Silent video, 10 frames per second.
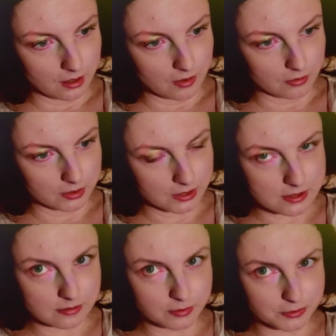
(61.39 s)
O, i teraz
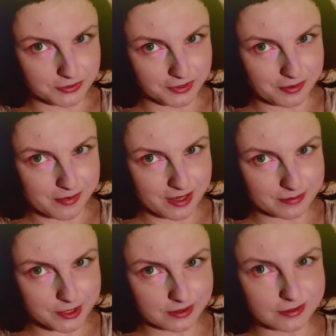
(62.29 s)
sobie uświadomiłam,
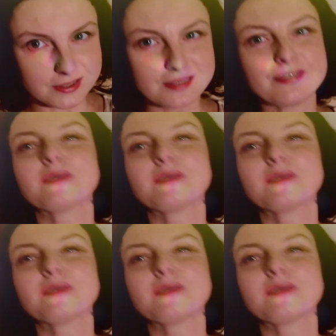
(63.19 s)
że to jest w